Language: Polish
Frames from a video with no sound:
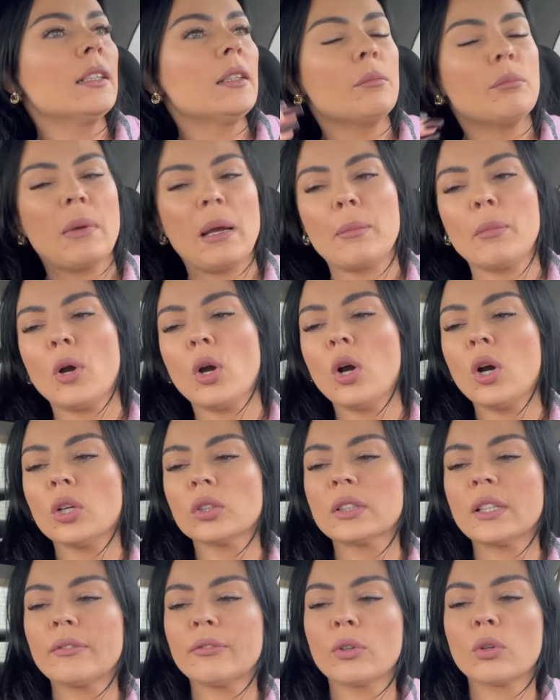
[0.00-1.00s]
Mam
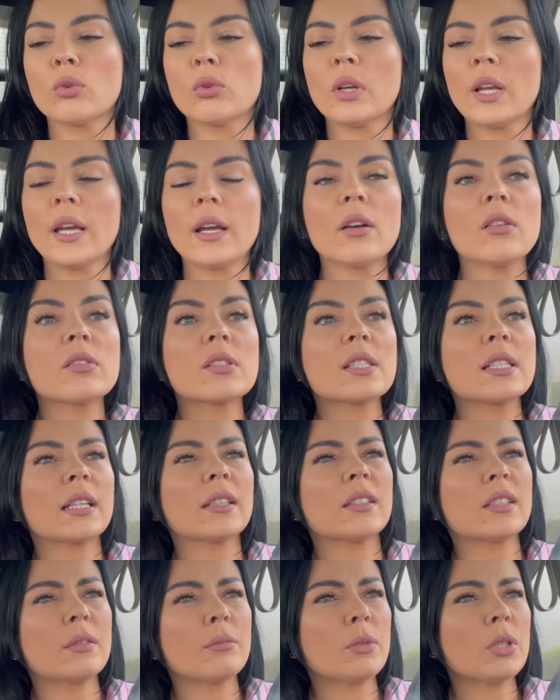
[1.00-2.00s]
ochotę w ogóle
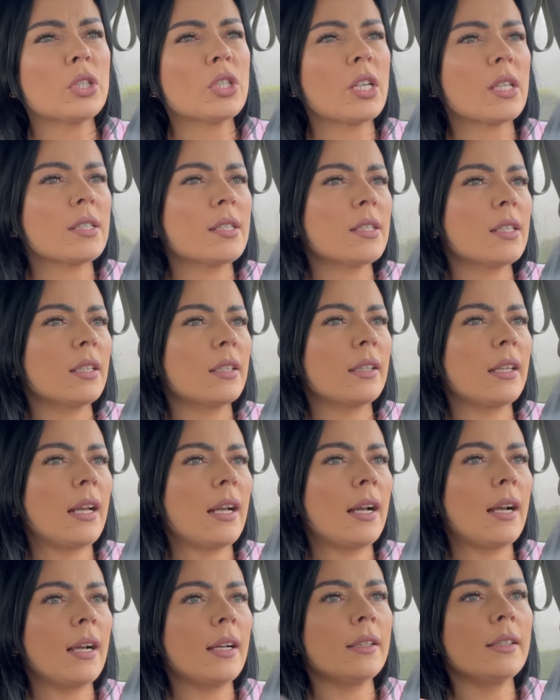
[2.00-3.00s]
ostatnimi czasy
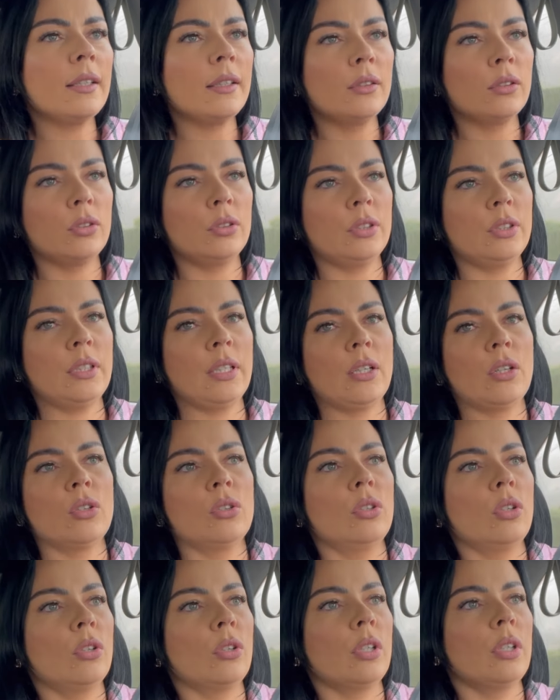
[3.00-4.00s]
na jednolite
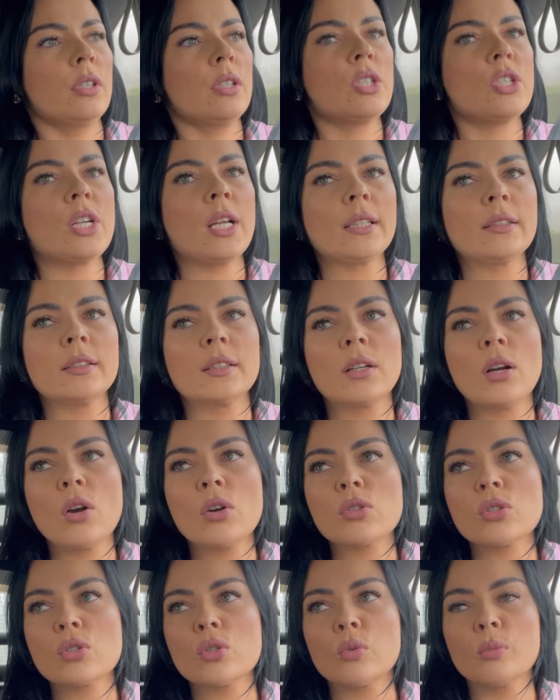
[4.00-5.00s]
kolory, żadnych
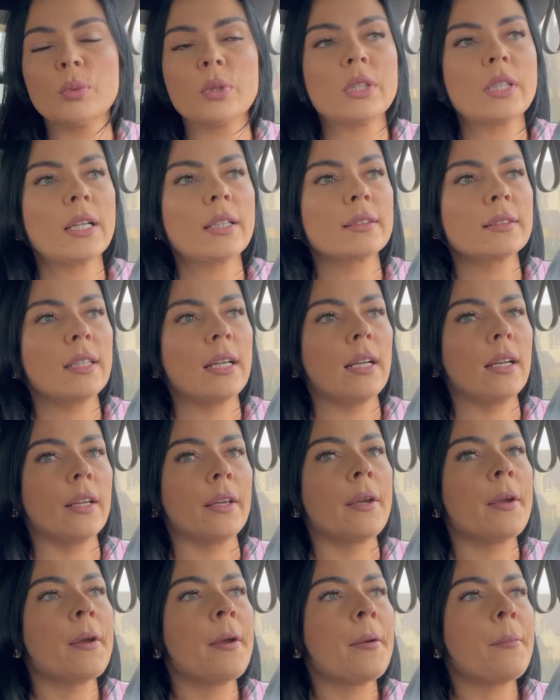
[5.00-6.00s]
ozdób i tak
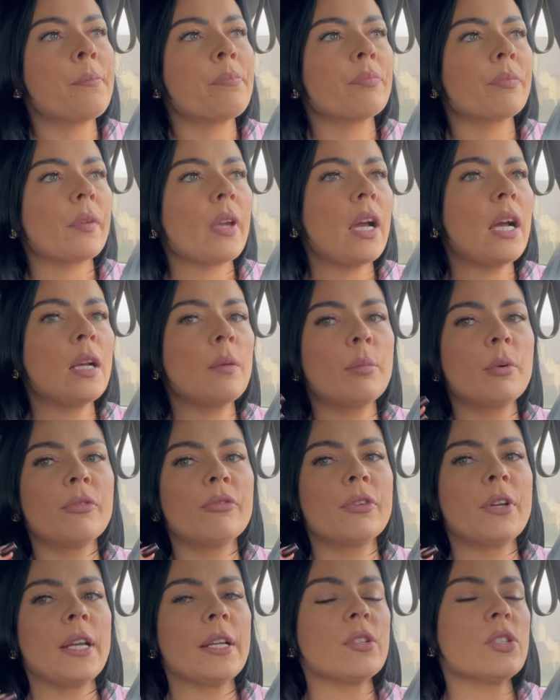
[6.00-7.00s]
dalej. Albo
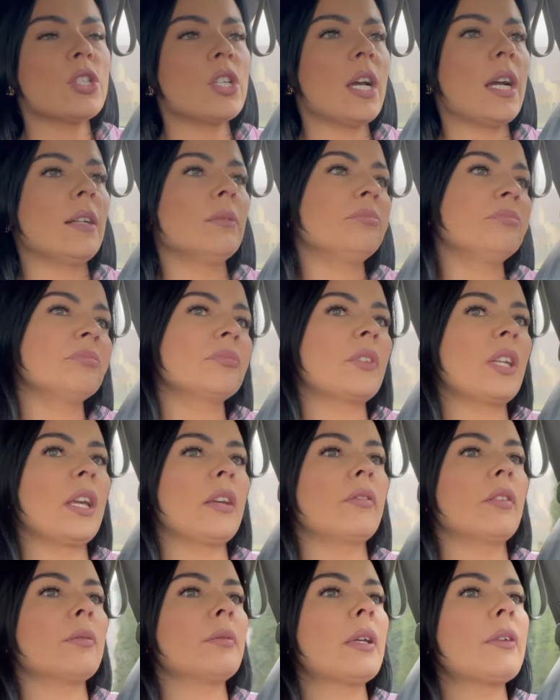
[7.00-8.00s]
fręcza,
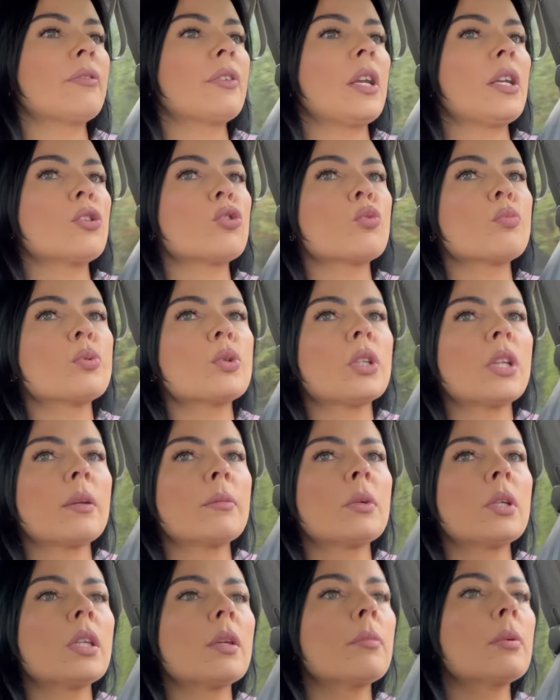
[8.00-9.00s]
nie wiem, na fręczu
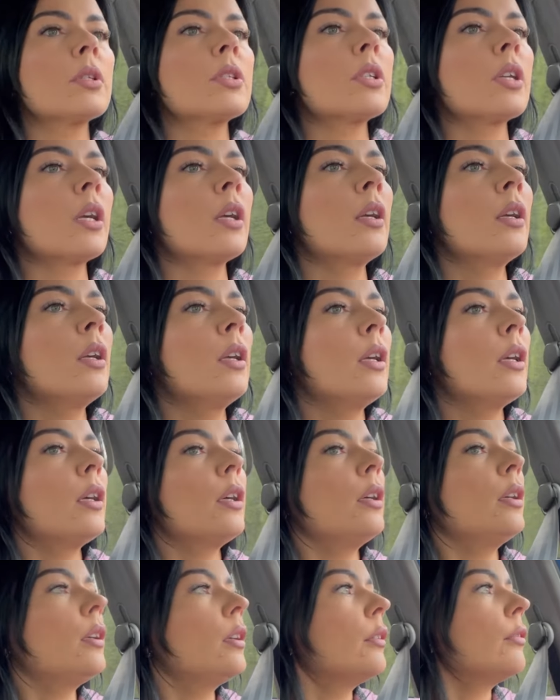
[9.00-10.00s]
przynajmniej nie będzie,
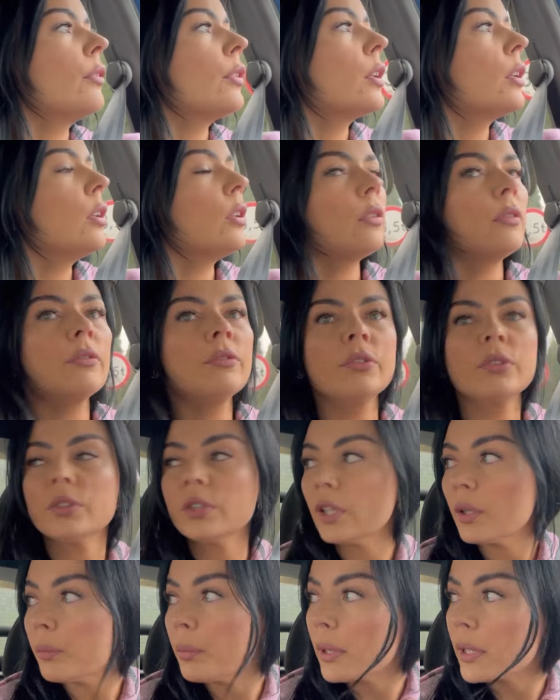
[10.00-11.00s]
e,
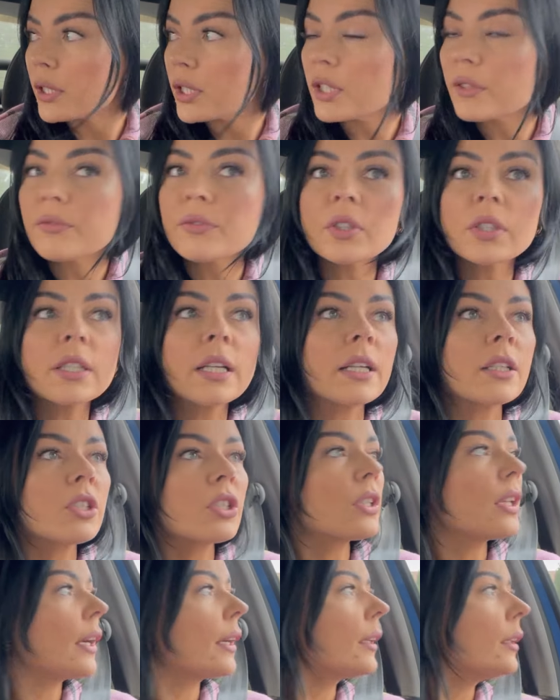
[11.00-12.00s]
nie będzie widać
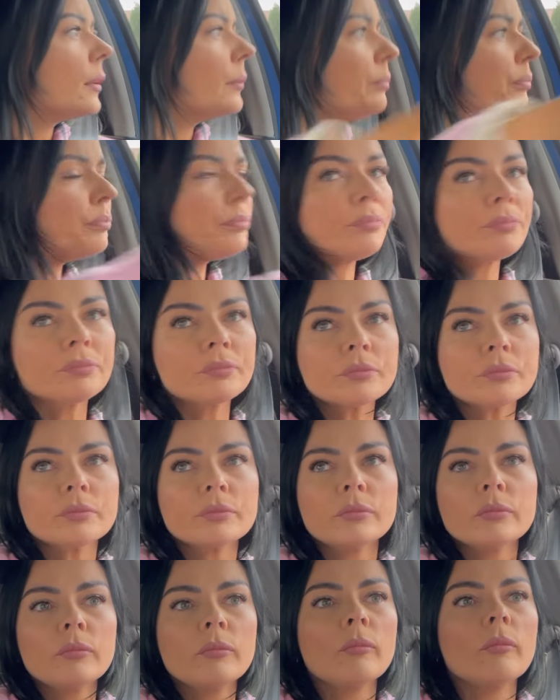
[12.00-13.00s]
tak
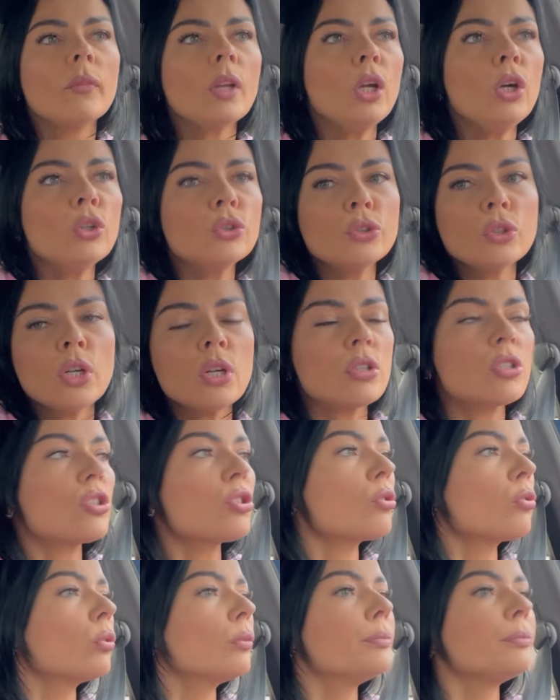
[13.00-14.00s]
odrostów.